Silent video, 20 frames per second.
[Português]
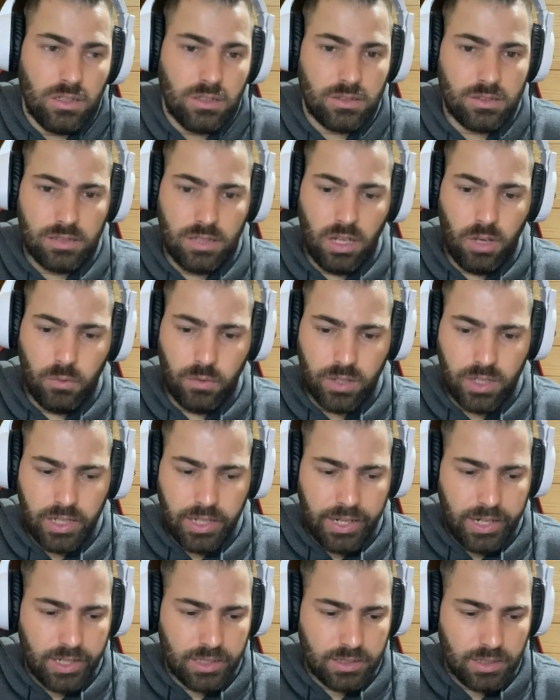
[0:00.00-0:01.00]
Salve
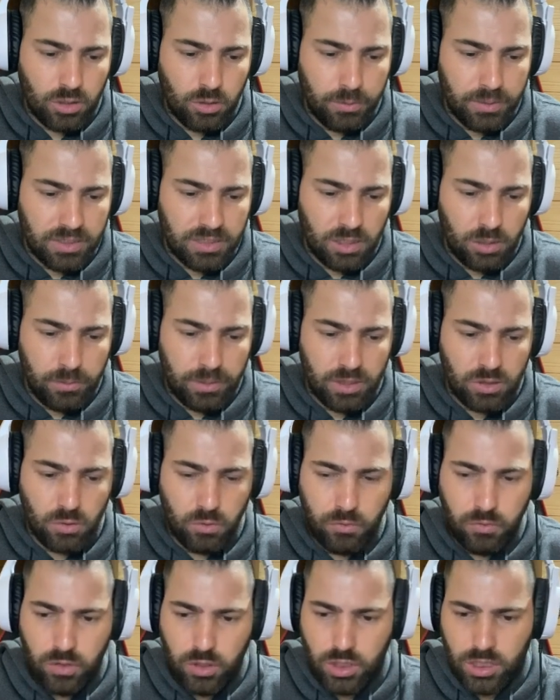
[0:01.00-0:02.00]
galera, tá começando mais
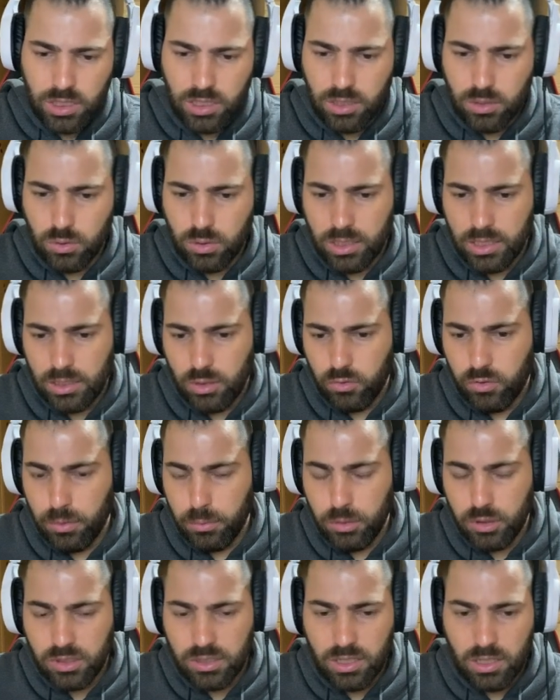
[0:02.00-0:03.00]
um vídeo aqui do canal
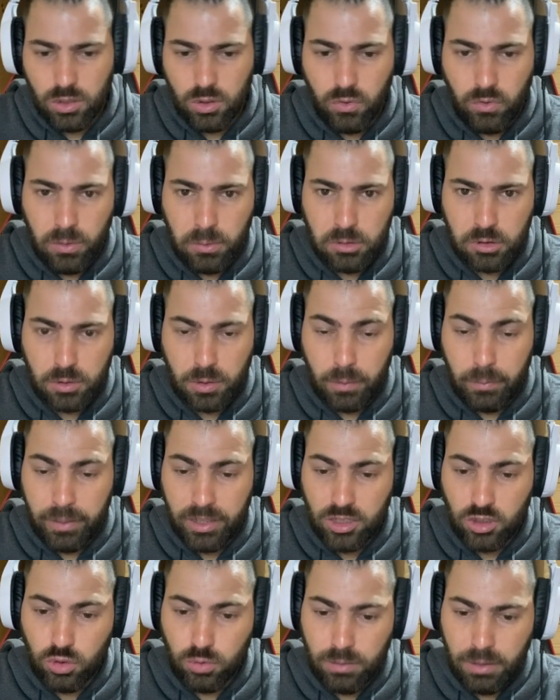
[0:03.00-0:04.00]
Fabinho Seco, vamos para
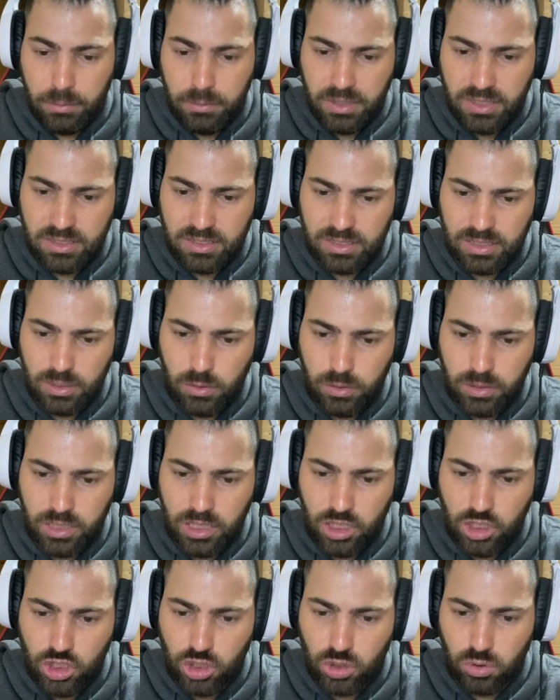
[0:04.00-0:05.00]
mais uma missão
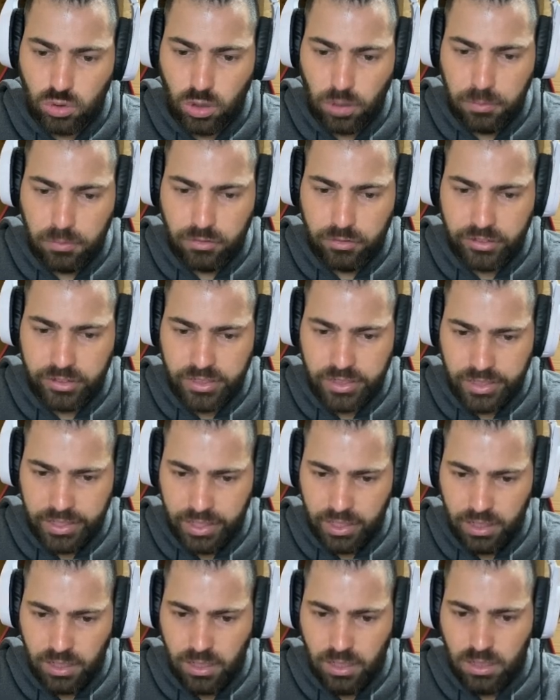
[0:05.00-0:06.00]
aqui de Top Fan,
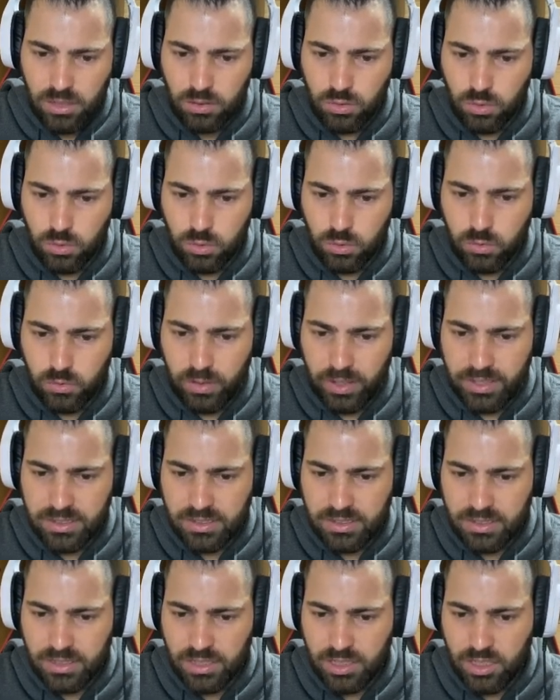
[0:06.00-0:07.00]
né, do Vice
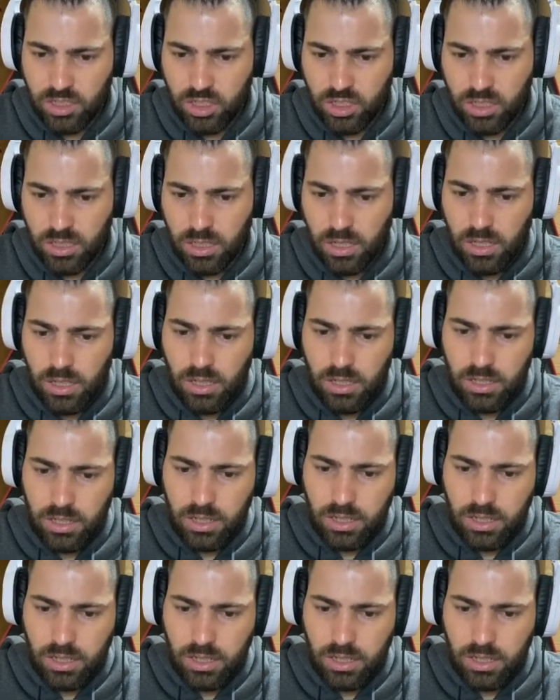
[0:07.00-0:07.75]
City, uh,